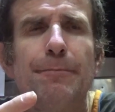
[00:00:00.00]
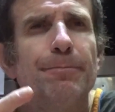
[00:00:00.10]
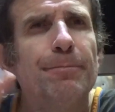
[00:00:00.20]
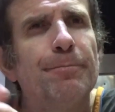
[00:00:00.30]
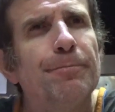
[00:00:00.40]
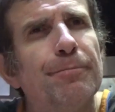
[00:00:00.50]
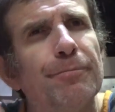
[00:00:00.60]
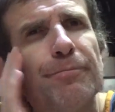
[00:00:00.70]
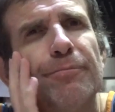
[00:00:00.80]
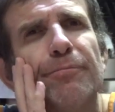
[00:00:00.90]

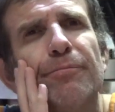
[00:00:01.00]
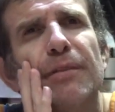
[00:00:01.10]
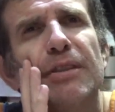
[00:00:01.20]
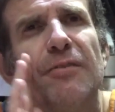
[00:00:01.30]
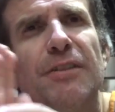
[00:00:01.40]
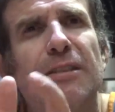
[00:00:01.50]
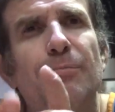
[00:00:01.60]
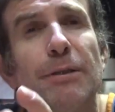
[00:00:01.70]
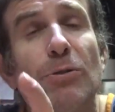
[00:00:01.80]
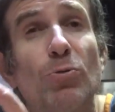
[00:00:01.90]
mm, se avete
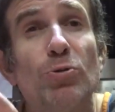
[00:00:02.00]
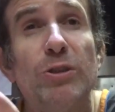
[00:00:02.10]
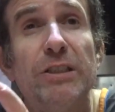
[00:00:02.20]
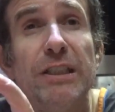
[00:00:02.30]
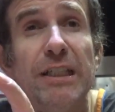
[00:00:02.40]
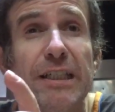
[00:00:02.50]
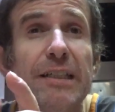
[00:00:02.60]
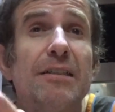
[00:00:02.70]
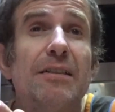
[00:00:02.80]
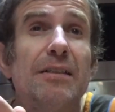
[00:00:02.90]

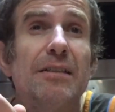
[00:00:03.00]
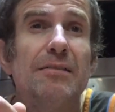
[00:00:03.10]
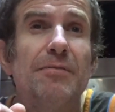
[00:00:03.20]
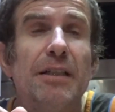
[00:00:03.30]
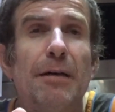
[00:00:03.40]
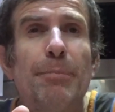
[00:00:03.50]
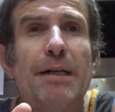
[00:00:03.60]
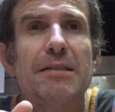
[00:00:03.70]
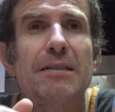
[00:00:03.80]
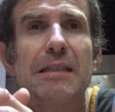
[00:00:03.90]
patologie eh, ve la
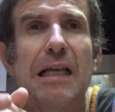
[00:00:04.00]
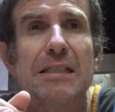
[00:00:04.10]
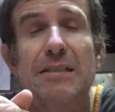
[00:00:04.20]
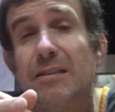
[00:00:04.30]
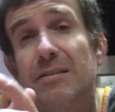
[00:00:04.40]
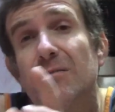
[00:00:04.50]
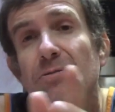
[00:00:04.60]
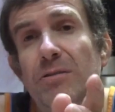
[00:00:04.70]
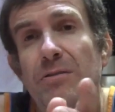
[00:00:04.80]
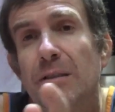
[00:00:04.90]
passa l'ASL,
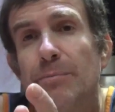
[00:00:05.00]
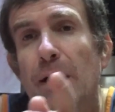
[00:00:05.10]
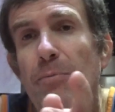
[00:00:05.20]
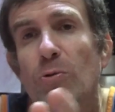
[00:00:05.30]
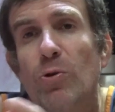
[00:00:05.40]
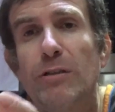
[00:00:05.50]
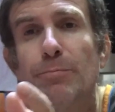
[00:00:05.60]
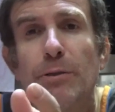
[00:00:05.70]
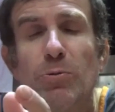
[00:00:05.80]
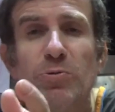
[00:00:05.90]
noi non abbiamo quelle
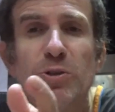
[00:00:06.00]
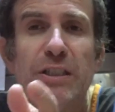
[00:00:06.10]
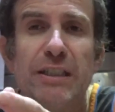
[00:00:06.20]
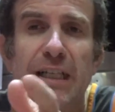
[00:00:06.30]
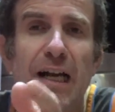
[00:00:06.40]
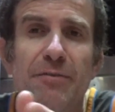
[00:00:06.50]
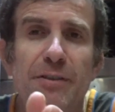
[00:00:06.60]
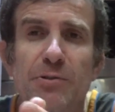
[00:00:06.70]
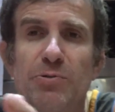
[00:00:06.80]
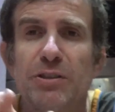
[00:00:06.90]
patologie
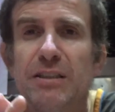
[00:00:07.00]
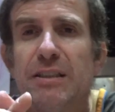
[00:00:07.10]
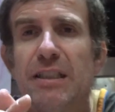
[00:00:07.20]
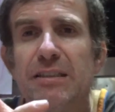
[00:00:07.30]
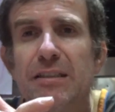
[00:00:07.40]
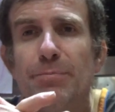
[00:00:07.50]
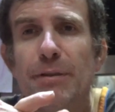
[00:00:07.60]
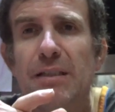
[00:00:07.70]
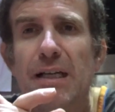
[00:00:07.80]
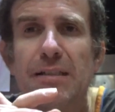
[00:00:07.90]
gravi così da essere
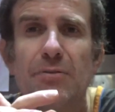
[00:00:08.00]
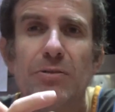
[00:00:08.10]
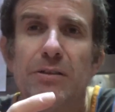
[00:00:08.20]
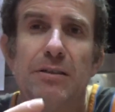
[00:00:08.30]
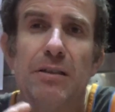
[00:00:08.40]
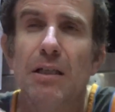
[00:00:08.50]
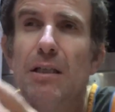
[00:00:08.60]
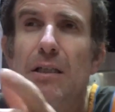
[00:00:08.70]
passata, quindi